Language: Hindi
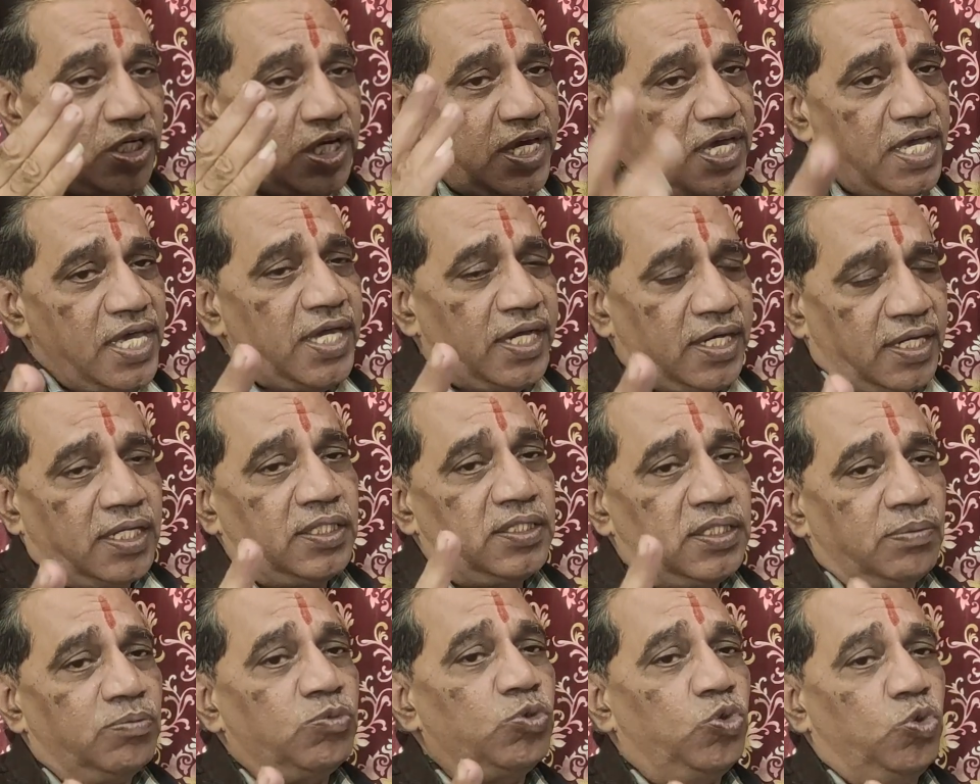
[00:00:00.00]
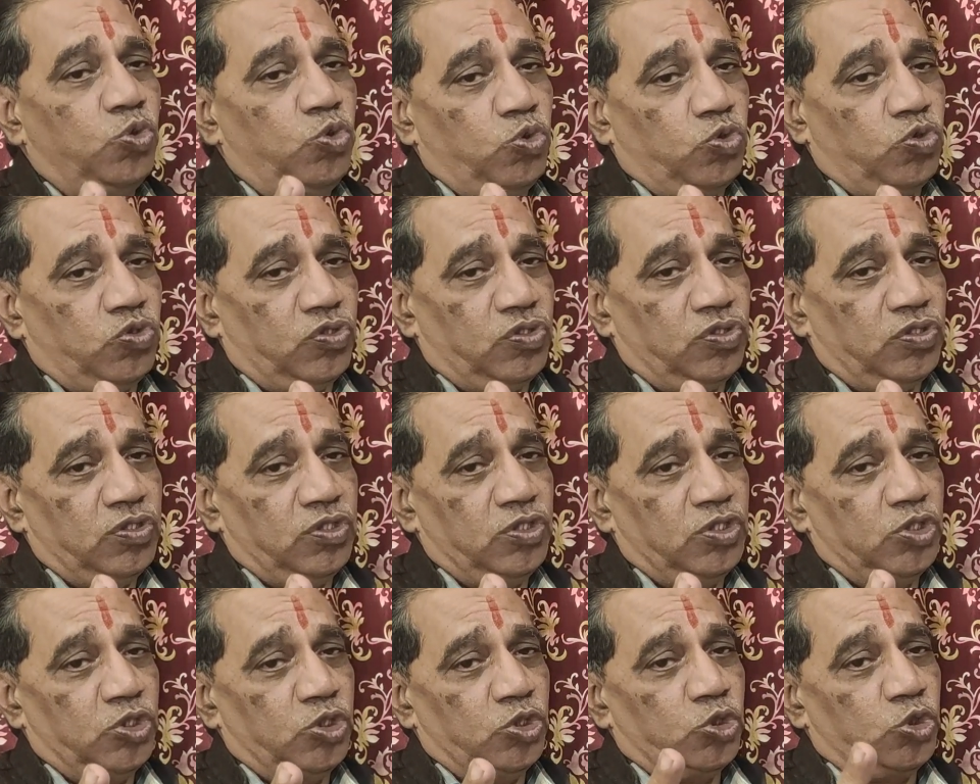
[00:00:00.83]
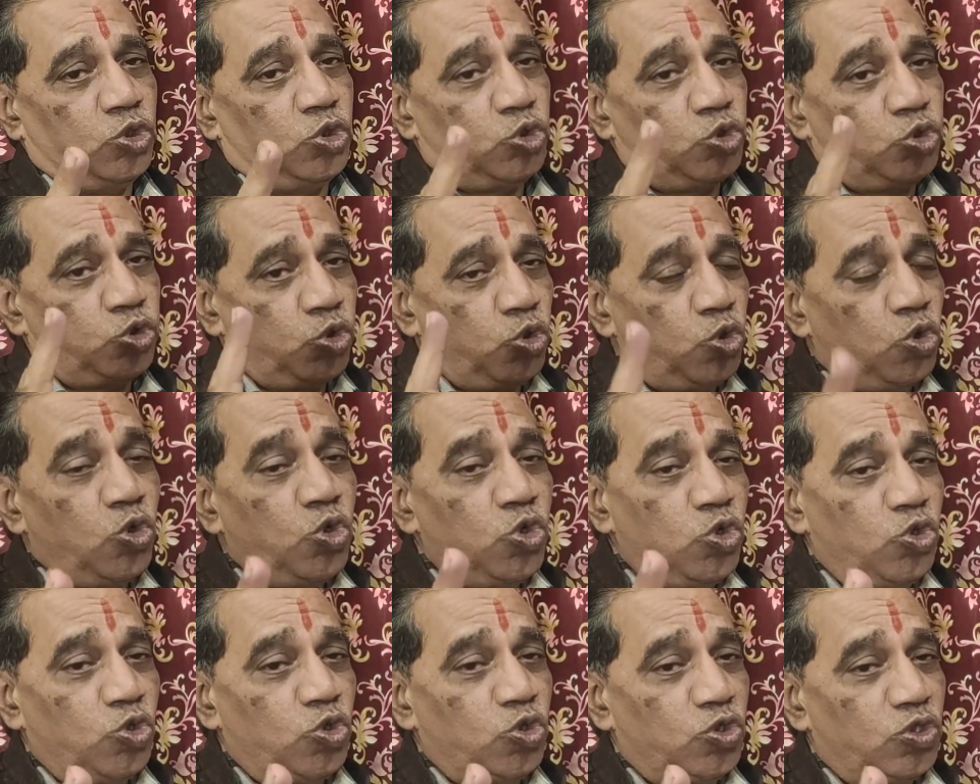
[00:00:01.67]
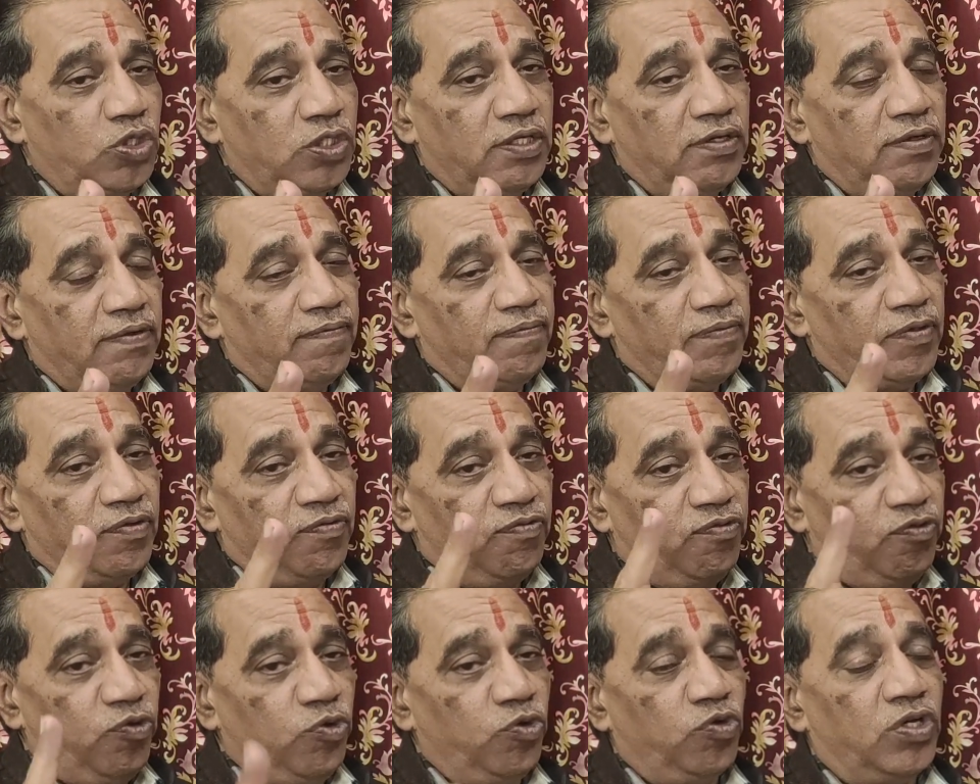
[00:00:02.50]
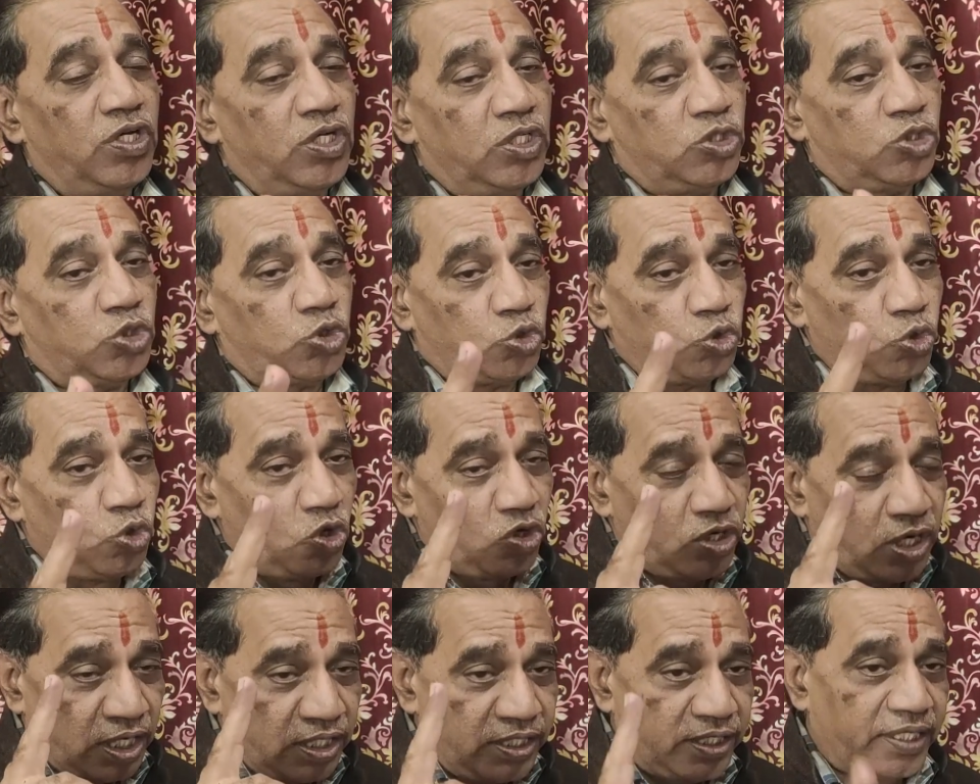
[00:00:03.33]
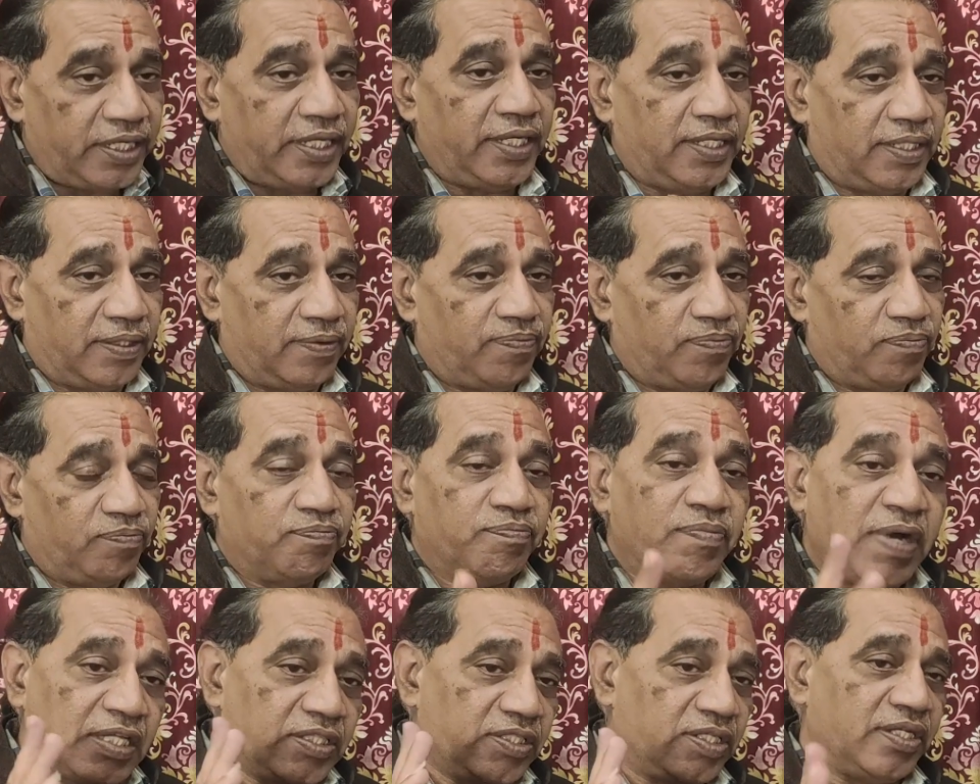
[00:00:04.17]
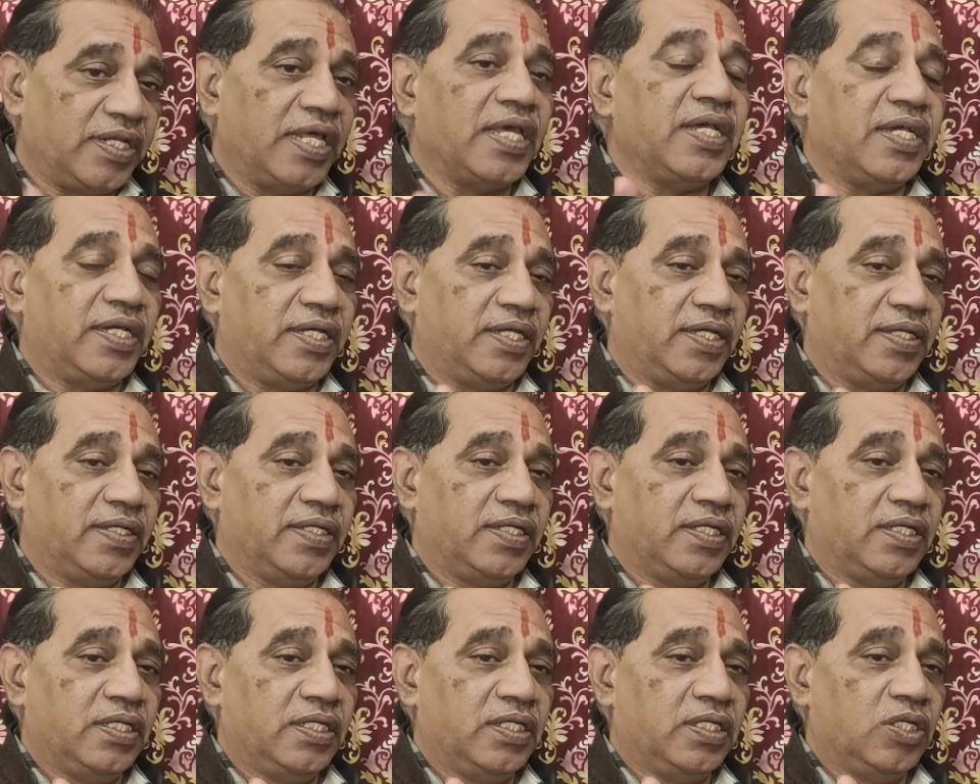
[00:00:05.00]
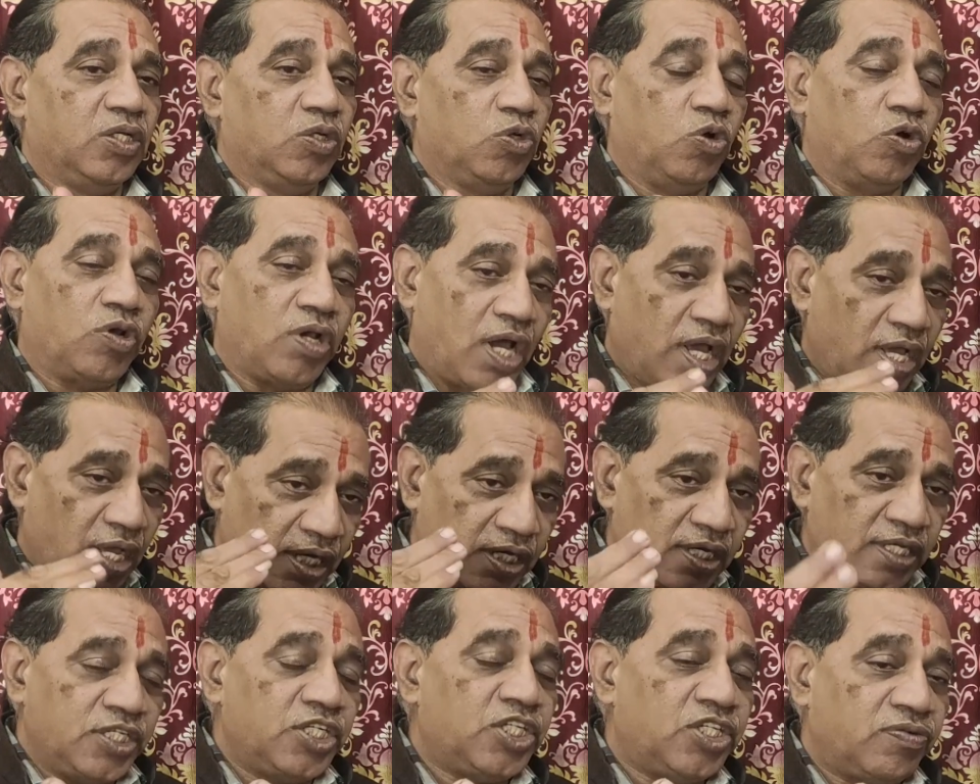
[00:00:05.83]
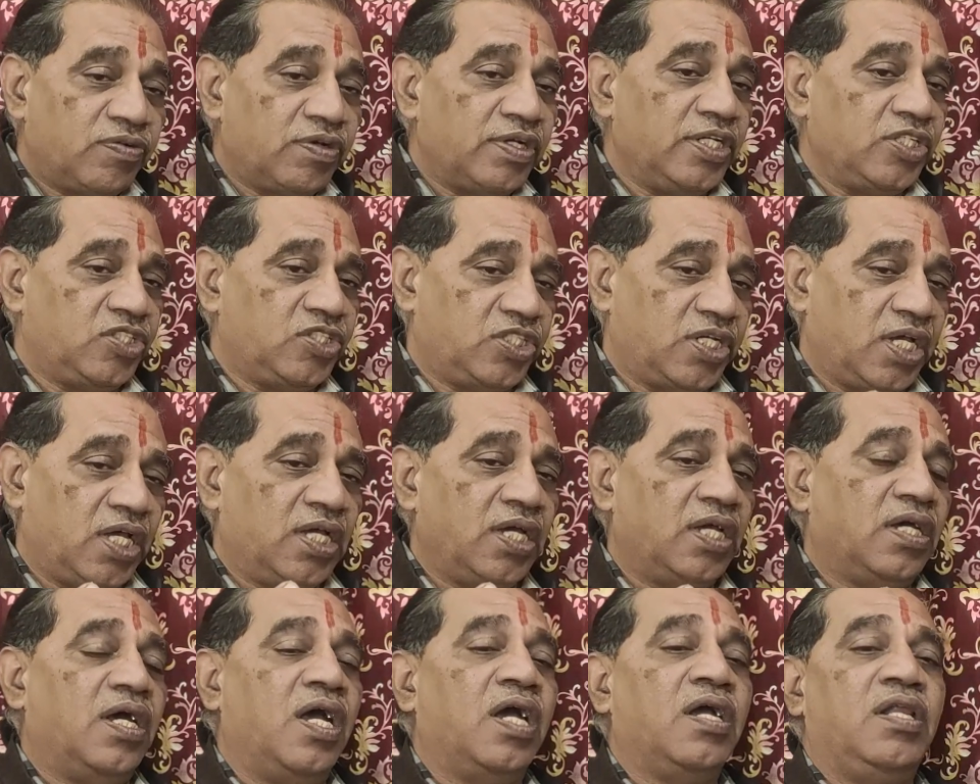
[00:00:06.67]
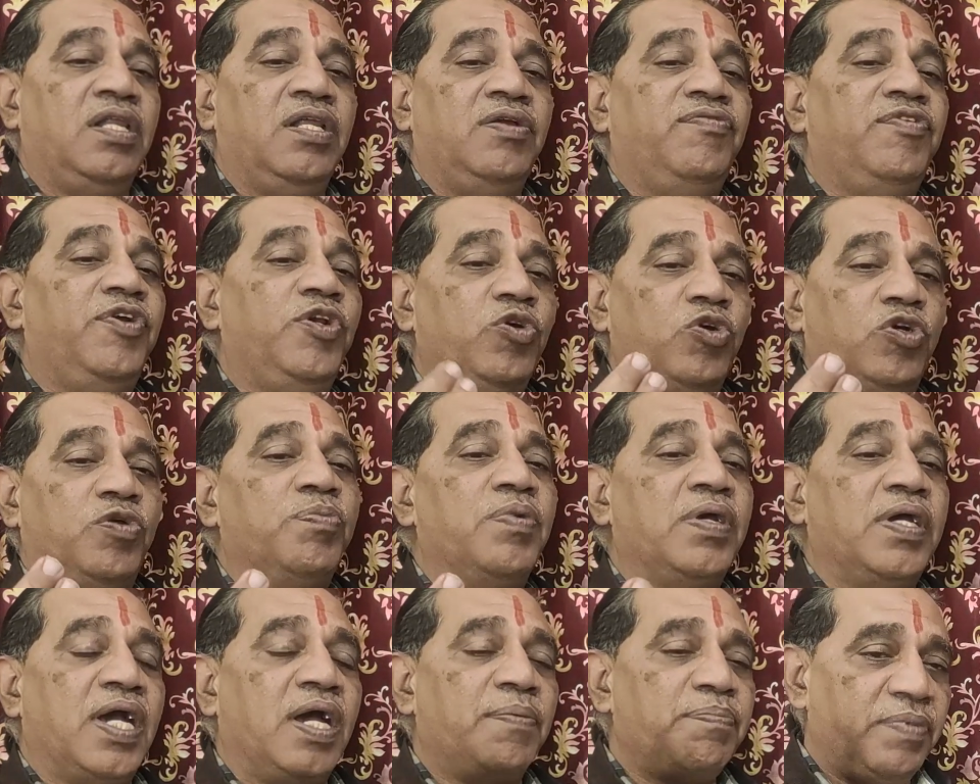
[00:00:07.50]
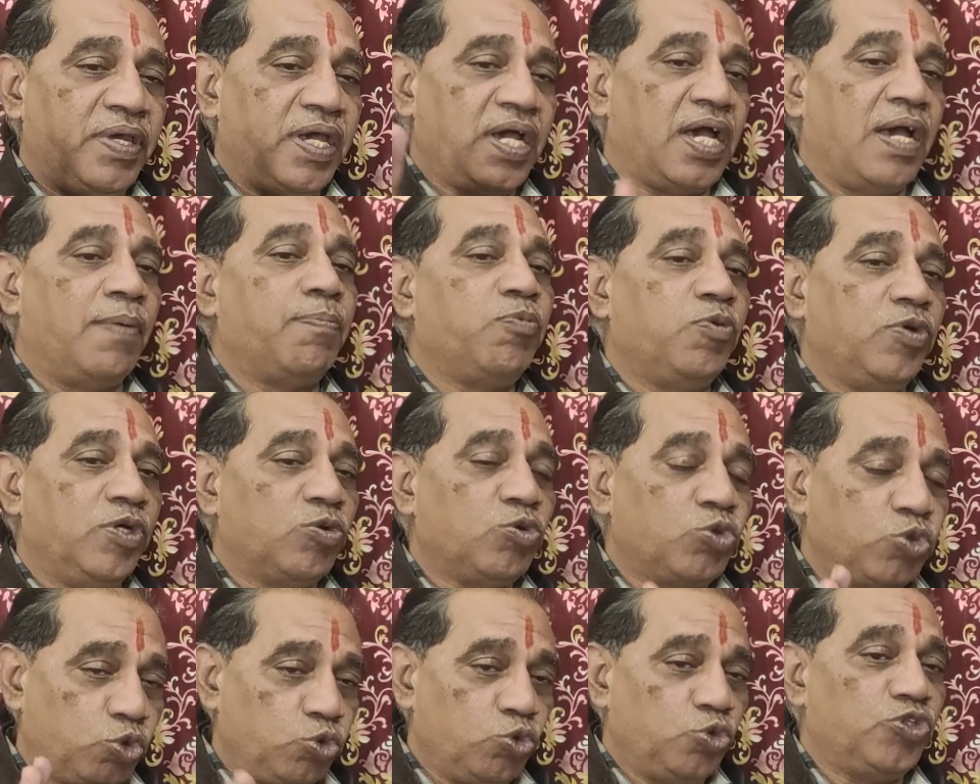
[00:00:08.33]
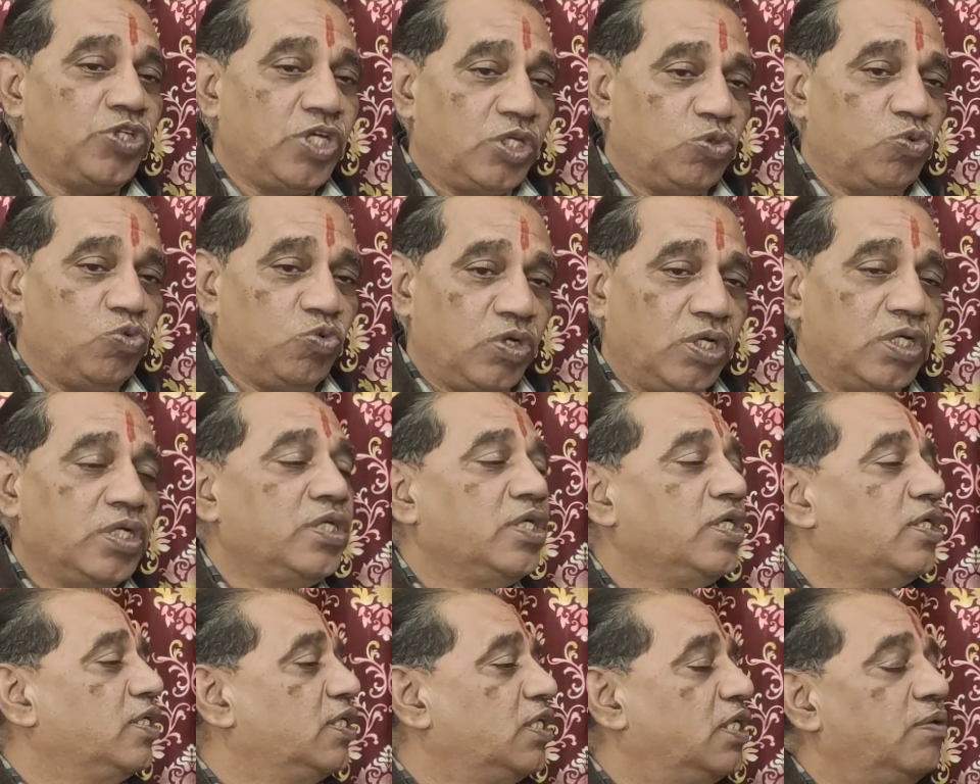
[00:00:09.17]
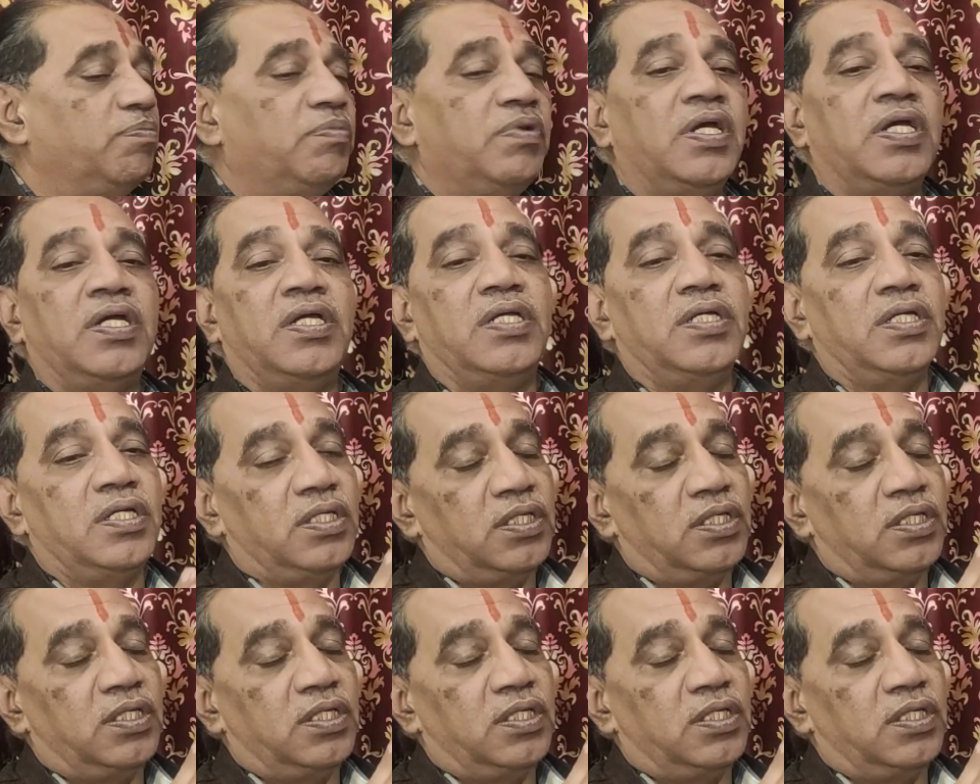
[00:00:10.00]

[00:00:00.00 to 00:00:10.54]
एक कदम दूर सौ व्यू सौ घंटे मात्र रह गए और ईश्वर ने चाहा अगली वीडियो में मैं आपको एक सूचना दूंगा कि मैं